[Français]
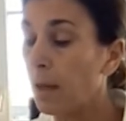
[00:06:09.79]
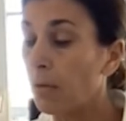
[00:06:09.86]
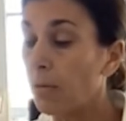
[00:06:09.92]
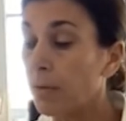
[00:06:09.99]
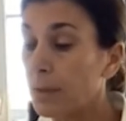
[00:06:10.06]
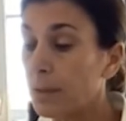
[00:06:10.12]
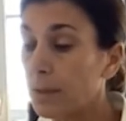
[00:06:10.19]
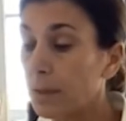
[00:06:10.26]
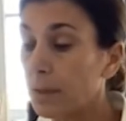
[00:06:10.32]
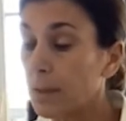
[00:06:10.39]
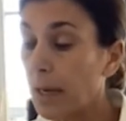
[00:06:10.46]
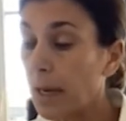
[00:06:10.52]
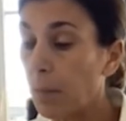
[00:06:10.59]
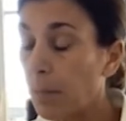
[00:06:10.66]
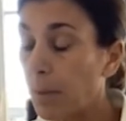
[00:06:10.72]
ce
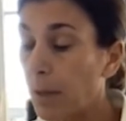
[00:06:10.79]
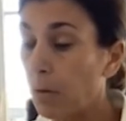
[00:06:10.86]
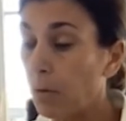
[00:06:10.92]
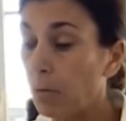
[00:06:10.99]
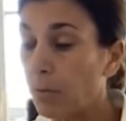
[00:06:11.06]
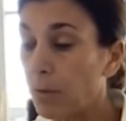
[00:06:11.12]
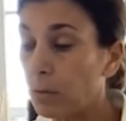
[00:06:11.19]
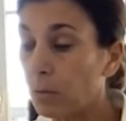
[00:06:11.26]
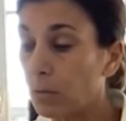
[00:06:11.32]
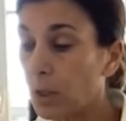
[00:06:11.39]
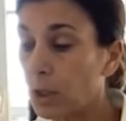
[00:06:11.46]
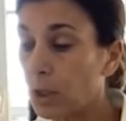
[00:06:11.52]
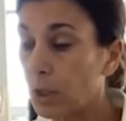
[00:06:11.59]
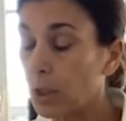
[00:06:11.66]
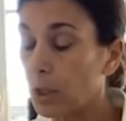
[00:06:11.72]
qu'elle appelle de façon
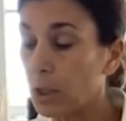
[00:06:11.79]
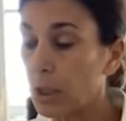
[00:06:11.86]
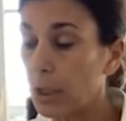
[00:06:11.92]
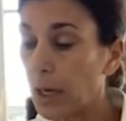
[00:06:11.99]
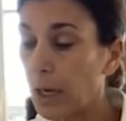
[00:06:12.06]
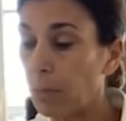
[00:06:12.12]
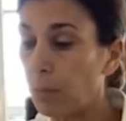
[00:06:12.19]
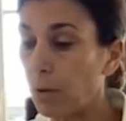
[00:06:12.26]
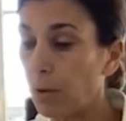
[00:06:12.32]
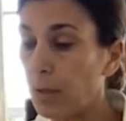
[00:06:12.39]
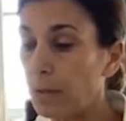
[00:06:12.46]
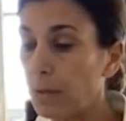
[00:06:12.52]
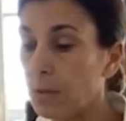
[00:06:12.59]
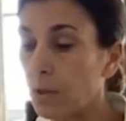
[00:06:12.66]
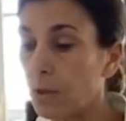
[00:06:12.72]
très générale pour
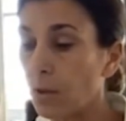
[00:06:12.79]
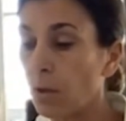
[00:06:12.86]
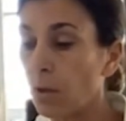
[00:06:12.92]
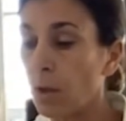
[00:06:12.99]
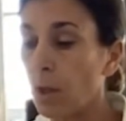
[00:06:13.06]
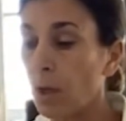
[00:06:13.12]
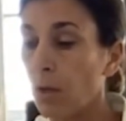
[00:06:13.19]
l'instant,